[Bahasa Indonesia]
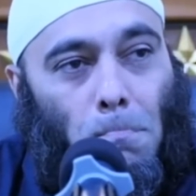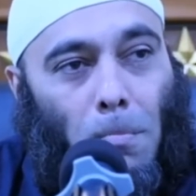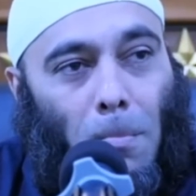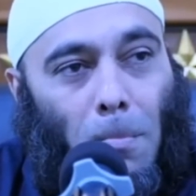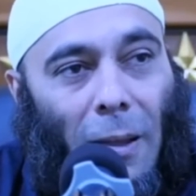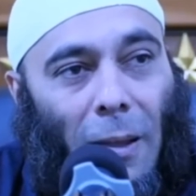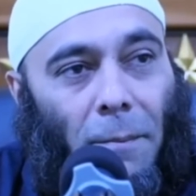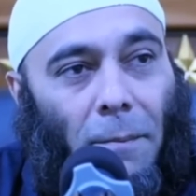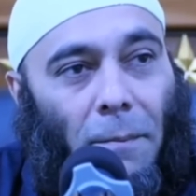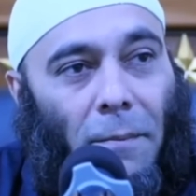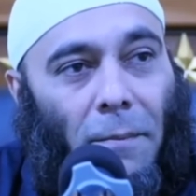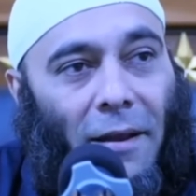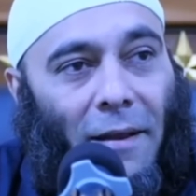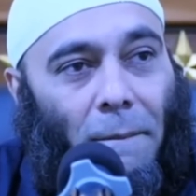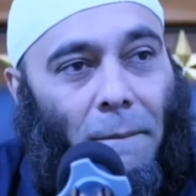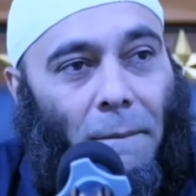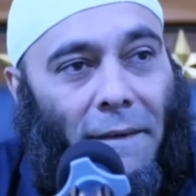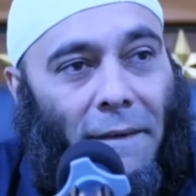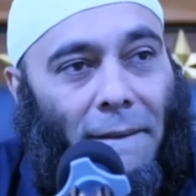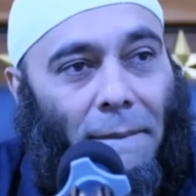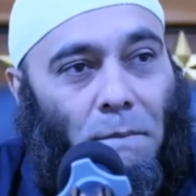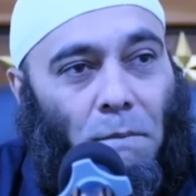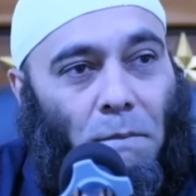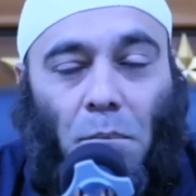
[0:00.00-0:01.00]
apa
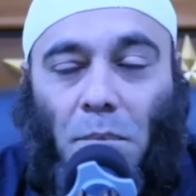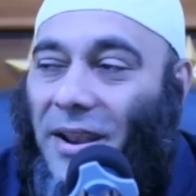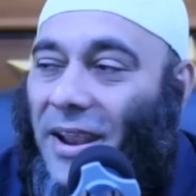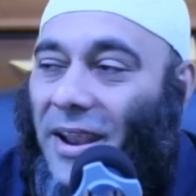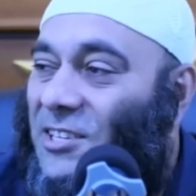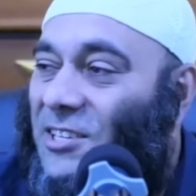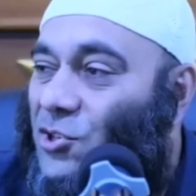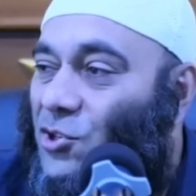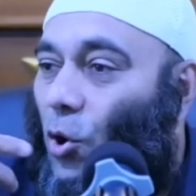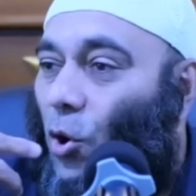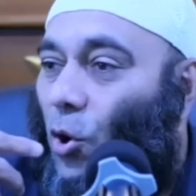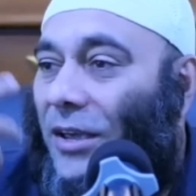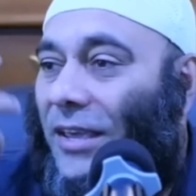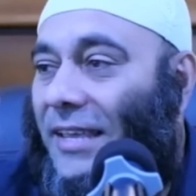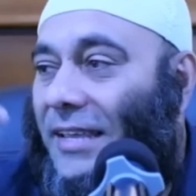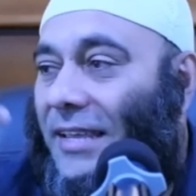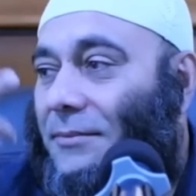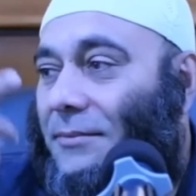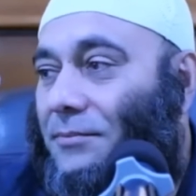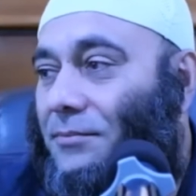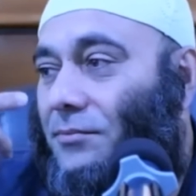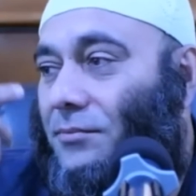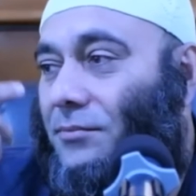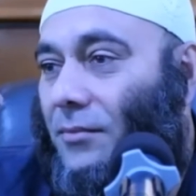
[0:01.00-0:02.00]
namanya brain
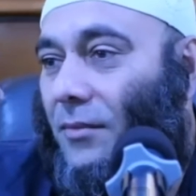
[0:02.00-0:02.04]
shocking.